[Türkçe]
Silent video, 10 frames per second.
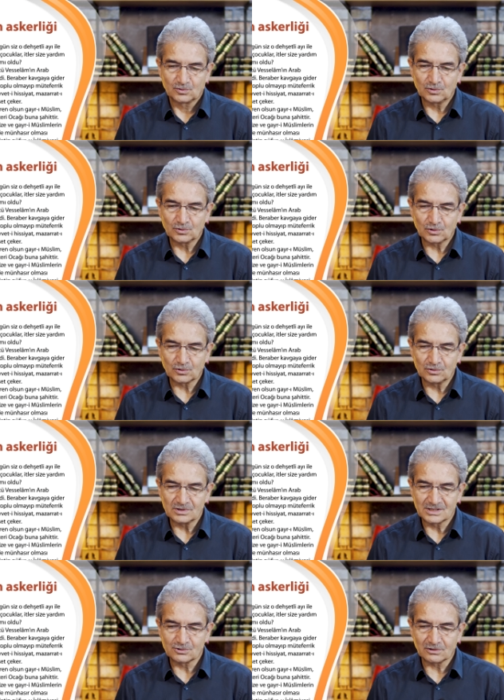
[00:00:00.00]
Dünkü gün
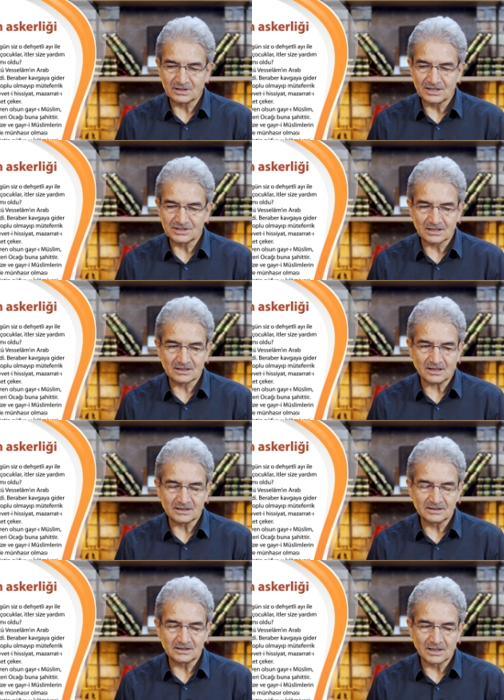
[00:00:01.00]
siz o dehşetli
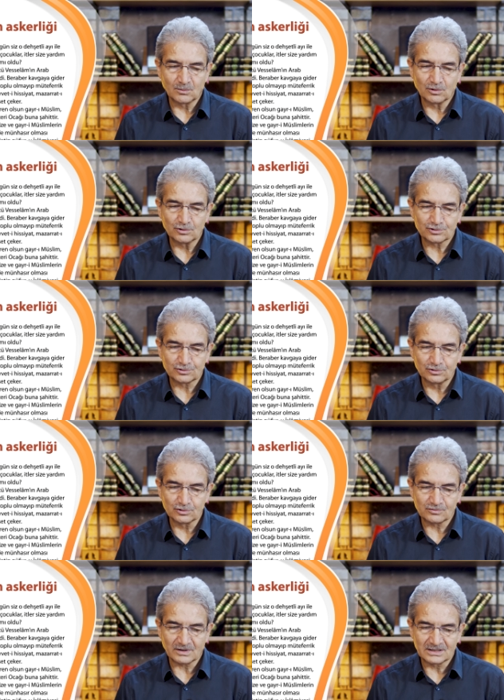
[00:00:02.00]
ayı ile
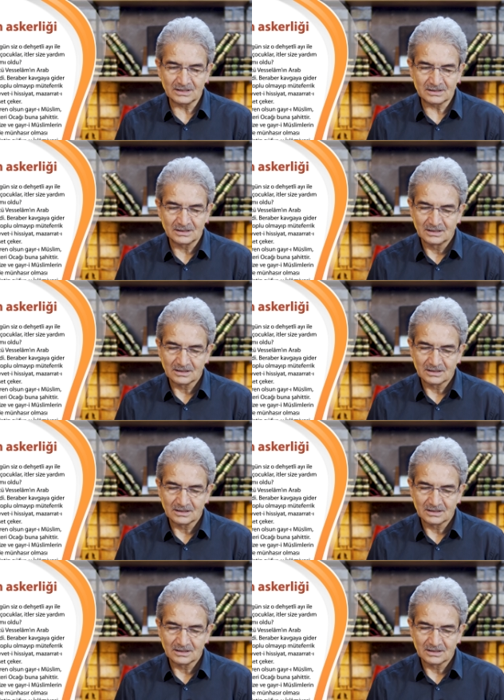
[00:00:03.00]
boğuştuğunuz vakit